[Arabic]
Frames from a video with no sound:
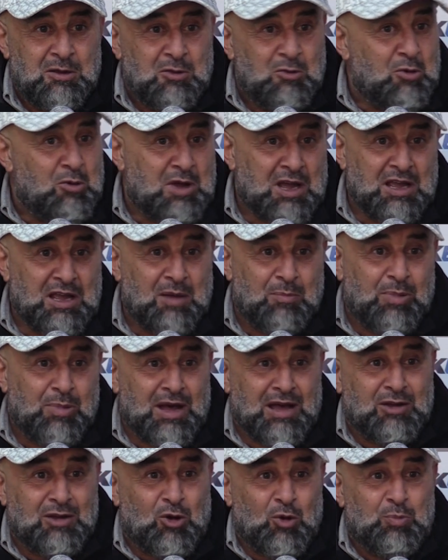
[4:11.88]
دوكا يا
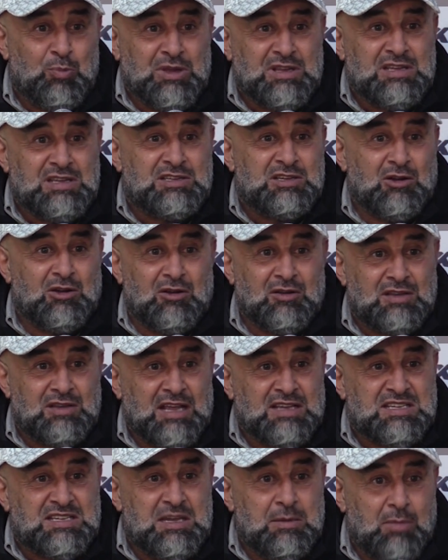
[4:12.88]
با كومبيتيسيون
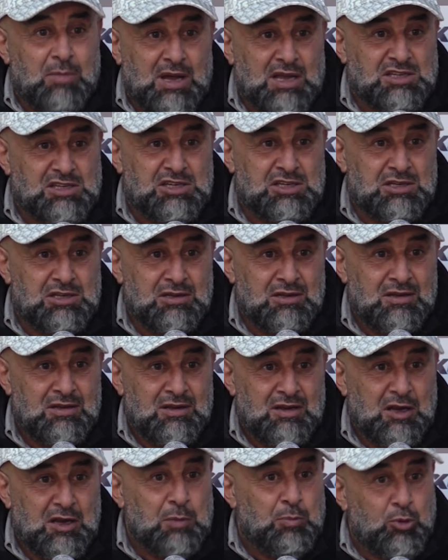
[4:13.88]
تاع سي ماتش
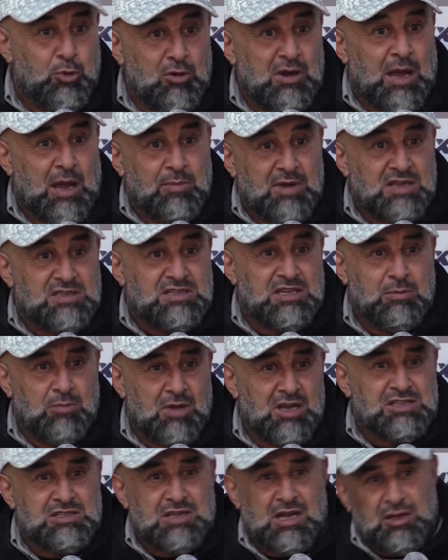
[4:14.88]
لي بول لعبنا سي
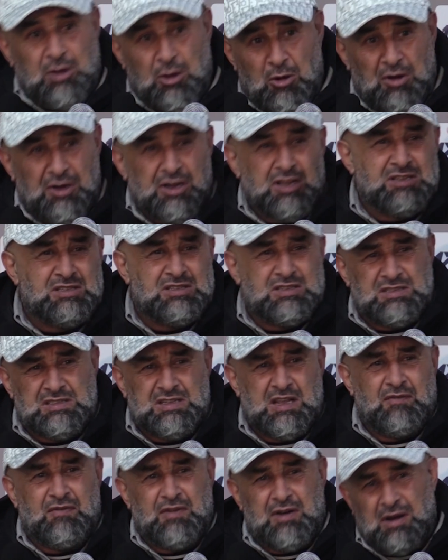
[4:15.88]
ماتش انا رحنا
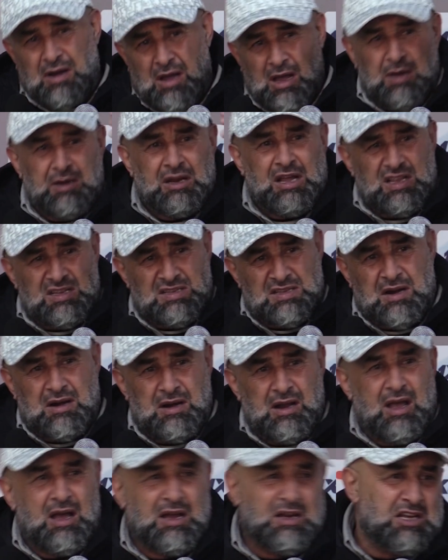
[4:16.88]
سافرنا انا
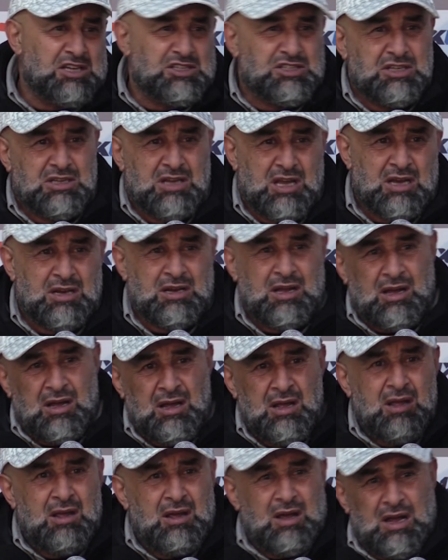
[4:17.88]
خسرنا انا جينا هنا
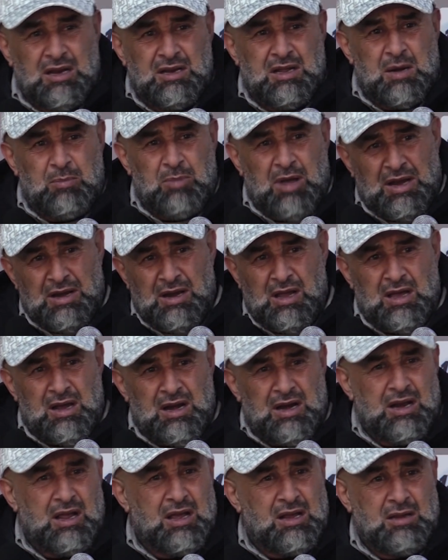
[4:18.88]
انا ربحنا
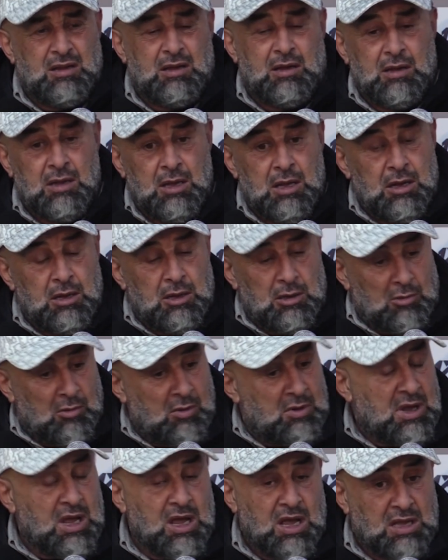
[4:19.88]
رانا كذا
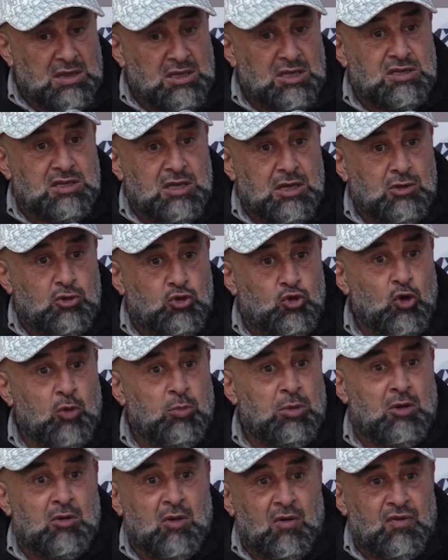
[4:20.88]
دوكا هادي سي
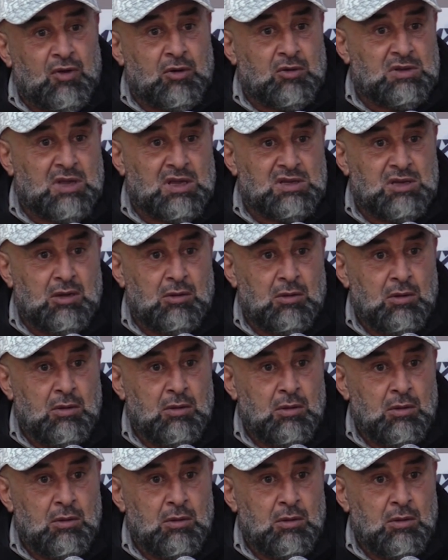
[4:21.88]
دوبل كونفرونتاسيون